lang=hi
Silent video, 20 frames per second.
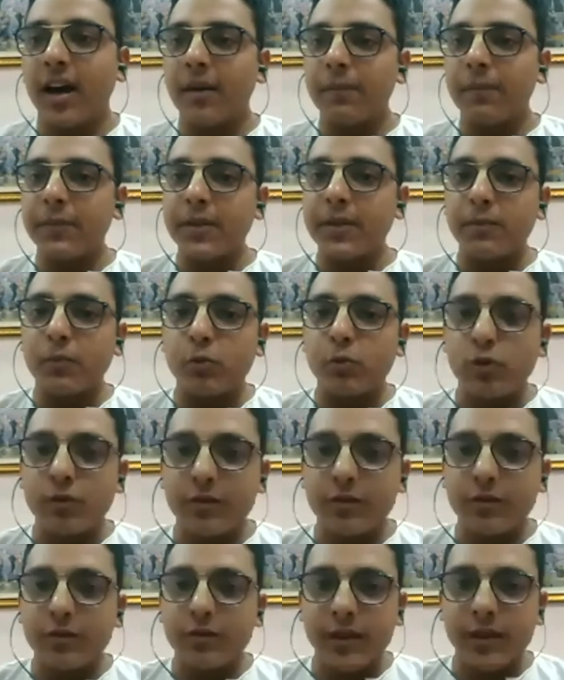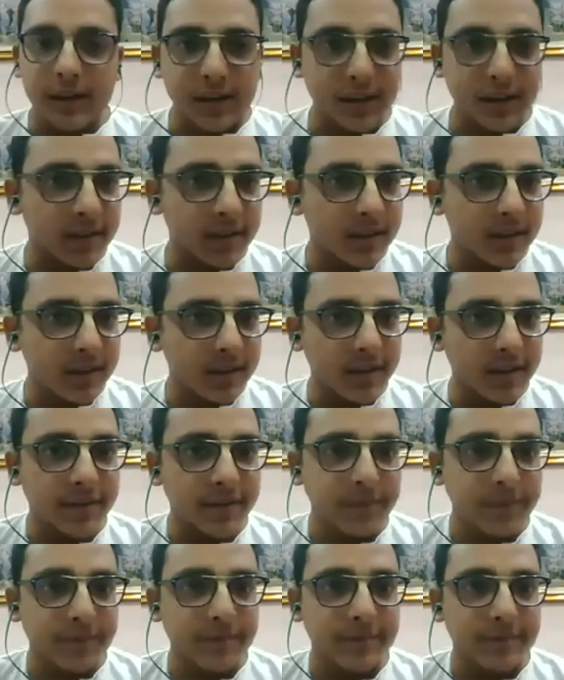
अपनी पूरी व्याख्या दे देगा